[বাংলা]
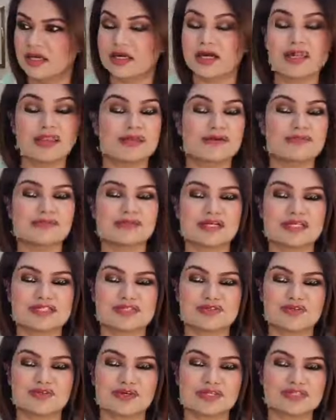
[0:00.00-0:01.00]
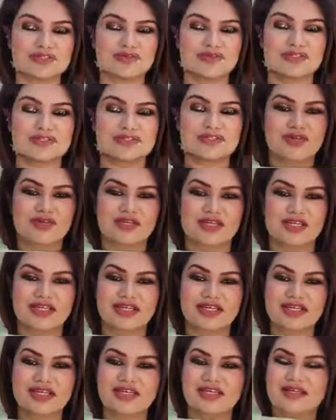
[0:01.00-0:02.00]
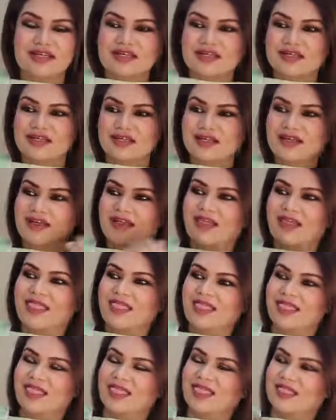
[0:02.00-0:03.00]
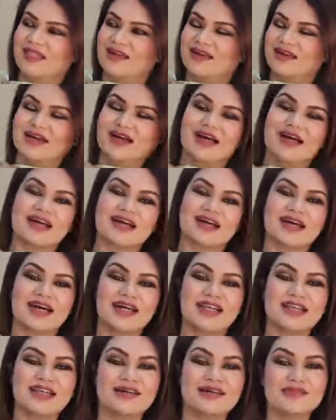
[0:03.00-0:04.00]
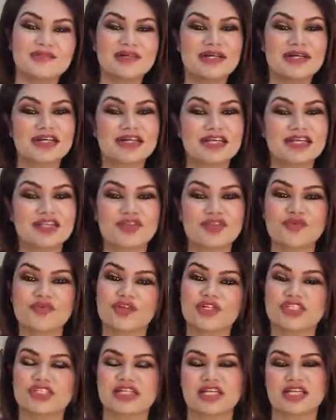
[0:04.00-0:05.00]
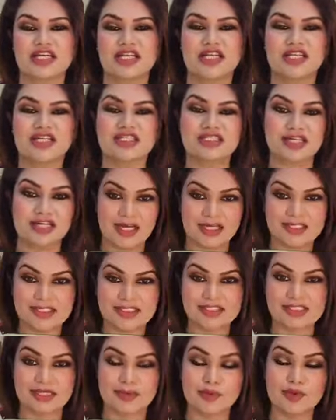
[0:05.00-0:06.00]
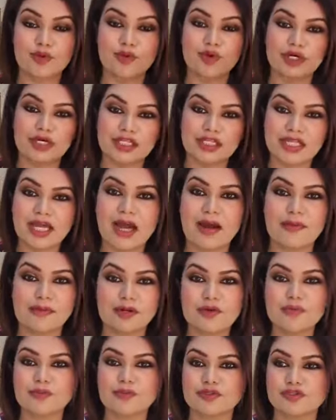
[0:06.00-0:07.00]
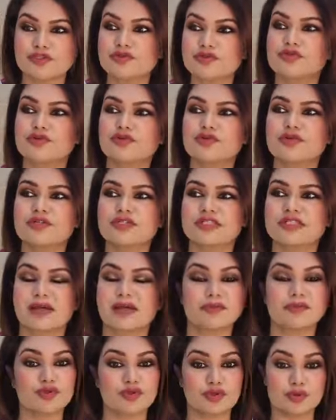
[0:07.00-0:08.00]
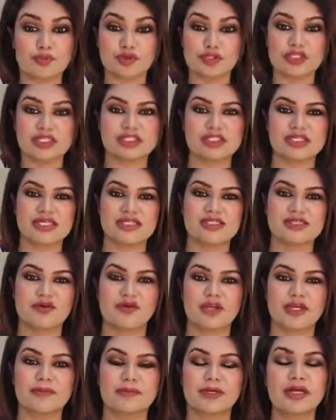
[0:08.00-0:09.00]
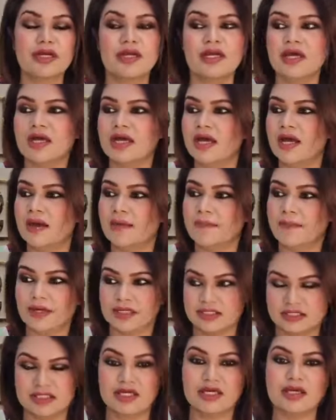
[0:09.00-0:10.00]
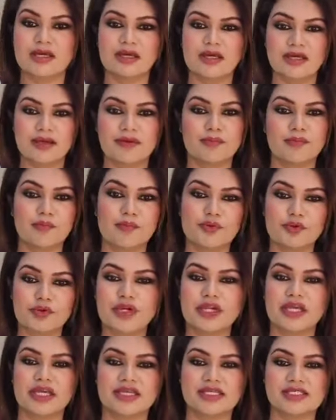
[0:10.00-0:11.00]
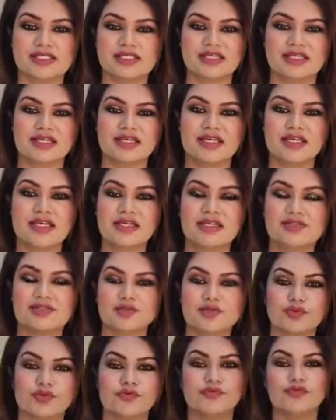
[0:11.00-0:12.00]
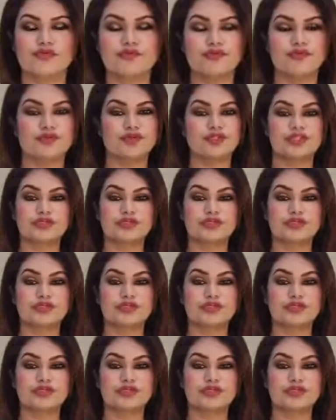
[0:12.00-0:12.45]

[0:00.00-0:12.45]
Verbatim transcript: কালামকার সরি সরি সরি হ্যাঁ আর কালামকার কিন্তু উইন্টার কালেকশন আসছে এবং ওখান থেকে আমারও পছন্দও হয়েছে আমি তোকে বলতে চাইছি অনেকবার বাট হ্যাঁ ভুলে গেছি হ্যাঁ সো ওটা